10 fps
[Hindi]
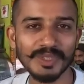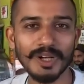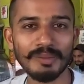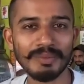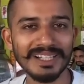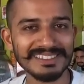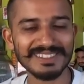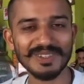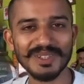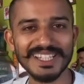तो हम
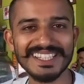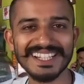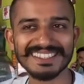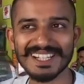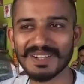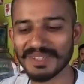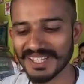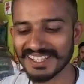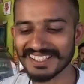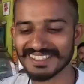मानसरोवर की यात्रा भी